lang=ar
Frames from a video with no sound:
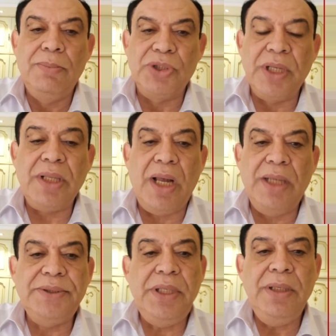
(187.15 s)
وسطح
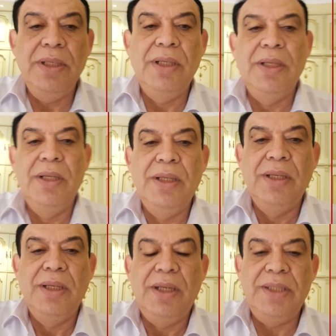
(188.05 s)
أرضي
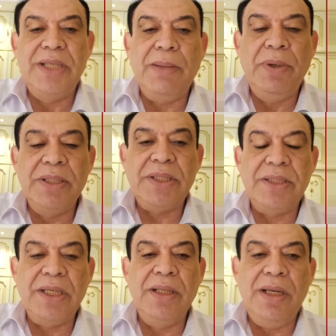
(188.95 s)
لذلك بننصح
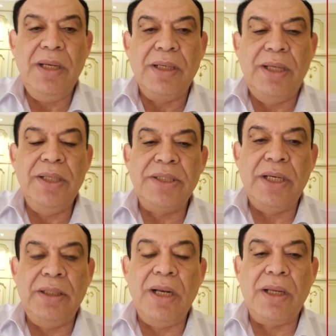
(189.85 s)
السادة قادة
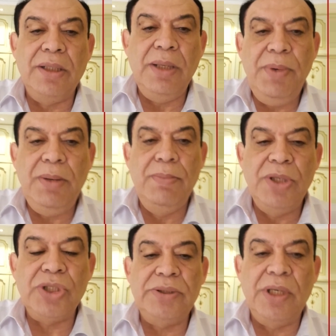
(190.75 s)
السيارات القادمين
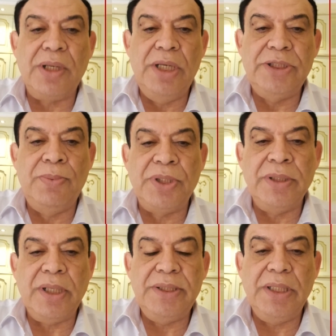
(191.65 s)
من شرق القاهرة ومطار
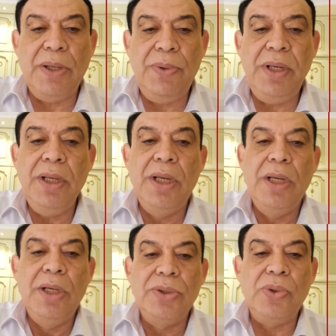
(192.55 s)
القاهرة الدولي
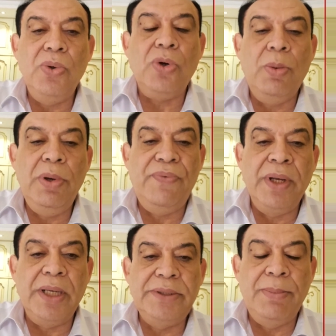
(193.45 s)
سلوك كوبري
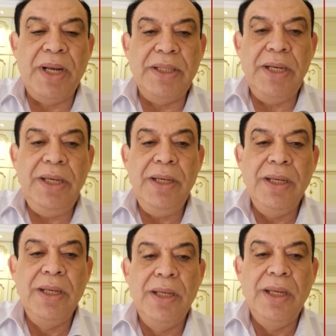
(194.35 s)
الفنجري المعدني
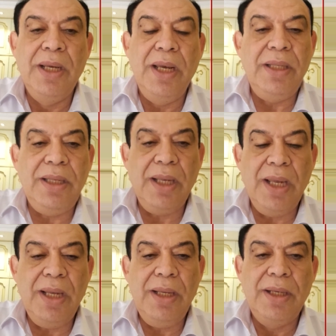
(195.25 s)

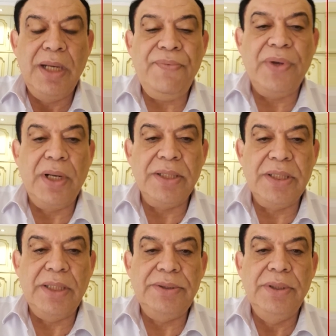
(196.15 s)
اتجاه نفق
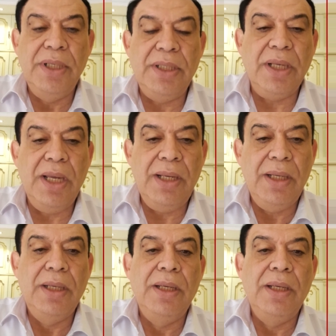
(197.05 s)
الأزهر اتجاه